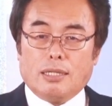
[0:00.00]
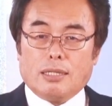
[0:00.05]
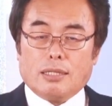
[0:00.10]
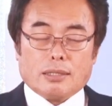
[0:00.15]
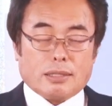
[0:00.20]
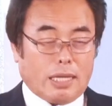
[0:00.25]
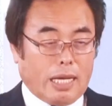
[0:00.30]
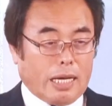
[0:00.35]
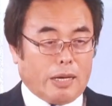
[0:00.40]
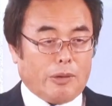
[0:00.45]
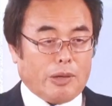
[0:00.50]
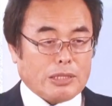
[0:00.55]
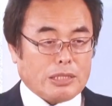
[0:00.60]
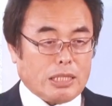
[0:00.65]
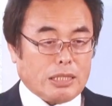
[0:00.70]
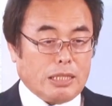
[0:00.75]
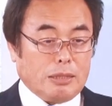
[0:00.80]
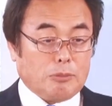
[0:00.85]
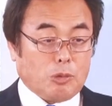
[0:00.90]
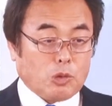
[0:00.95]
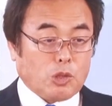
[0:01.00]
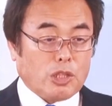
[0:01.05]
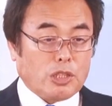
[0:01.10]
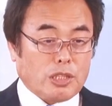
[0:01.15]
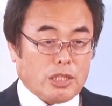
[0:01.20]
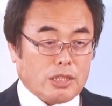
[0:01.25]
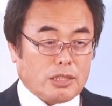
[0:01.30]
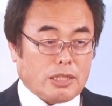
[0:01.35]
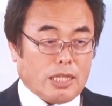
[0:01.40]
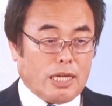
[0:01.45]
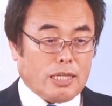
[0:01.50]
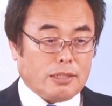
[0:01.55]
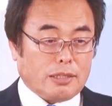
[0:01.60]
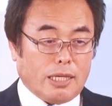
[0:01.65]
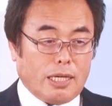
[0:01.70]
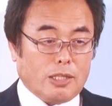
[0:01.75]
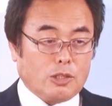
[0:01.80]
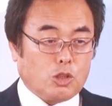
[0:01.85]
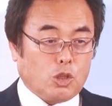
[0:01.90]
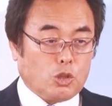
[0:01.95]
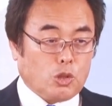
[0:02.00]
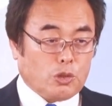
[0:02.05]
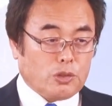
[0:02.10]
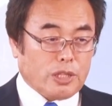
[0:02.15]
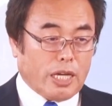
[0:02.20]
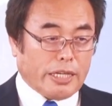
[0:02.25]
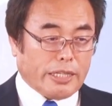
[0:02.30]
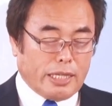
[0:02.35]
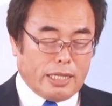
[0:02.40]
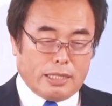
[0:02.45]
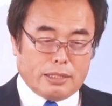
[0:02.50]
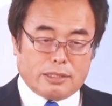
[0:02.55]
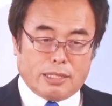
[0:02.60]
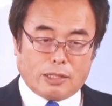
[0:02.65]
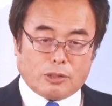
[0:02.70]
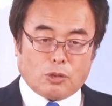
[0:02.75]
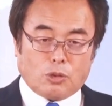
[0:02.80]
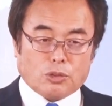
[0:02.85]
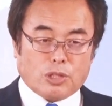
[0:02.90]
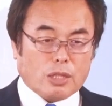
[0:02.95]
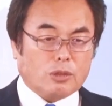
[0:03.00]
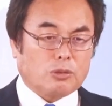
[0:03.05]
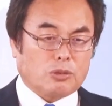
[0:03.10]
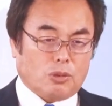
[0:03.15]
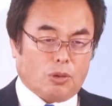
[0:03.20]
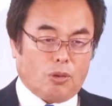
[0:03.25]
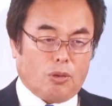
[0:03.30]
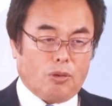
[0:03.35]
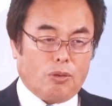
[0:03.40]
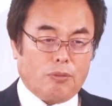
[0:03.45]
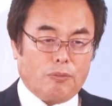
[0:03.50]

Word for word: 習わしに基づいて聖書を読んだり説教を聞くと